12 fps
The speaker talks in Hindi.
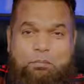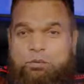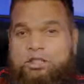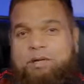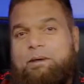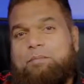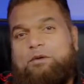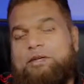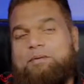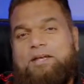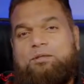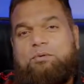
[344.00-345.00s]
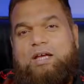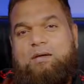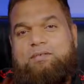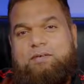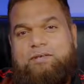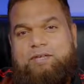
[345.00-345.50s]
मोस्टली मैं आपको ये बता दूं कि
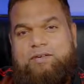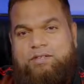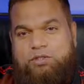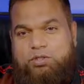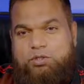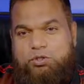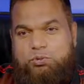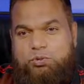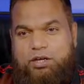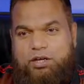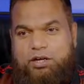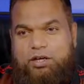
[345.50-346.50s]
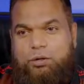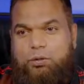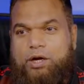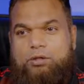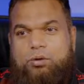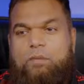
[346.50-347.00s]
आप जब ये ट्रांजिशंस यूज़ कर रहे
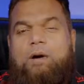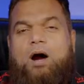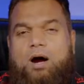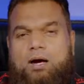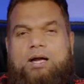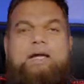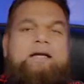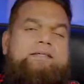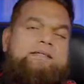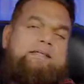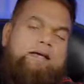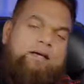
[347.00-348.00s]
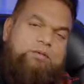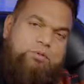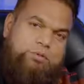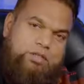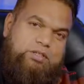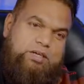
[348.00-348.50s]
होंगे तो आप हार्डली किसी सेटिंग्स को
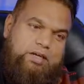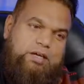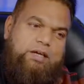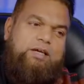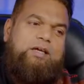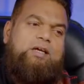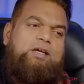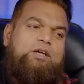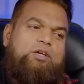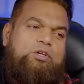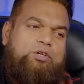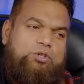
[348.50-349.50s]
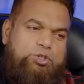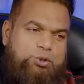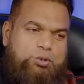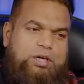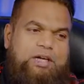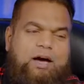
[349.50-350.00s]
चेंज करेंगे
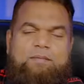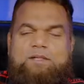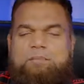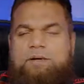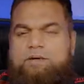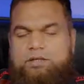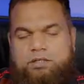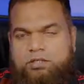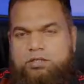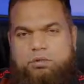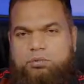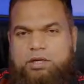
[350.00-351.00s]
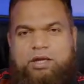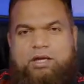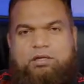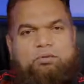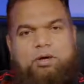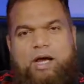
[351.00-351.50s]
यूजुअली आप जब भी ट्रांजिशन यूज़ करेंगे
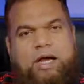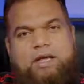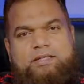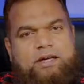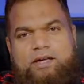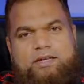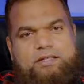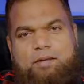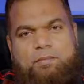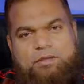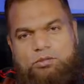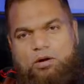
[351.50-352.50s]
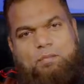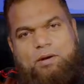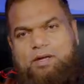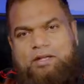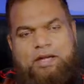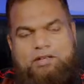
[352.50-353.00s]
तो वो एज इट इज़ आप बस ड्रॉप
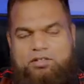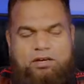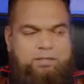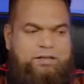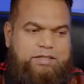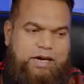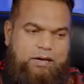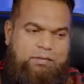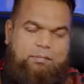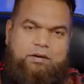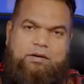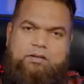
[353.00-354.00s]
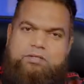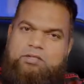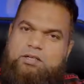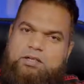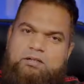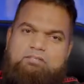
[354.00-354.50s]
कर देंगे चार पाँच सेकंड में आपने
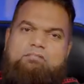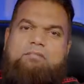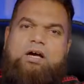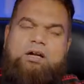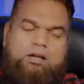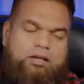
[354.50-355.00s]
ट्रांजिशन की कहानी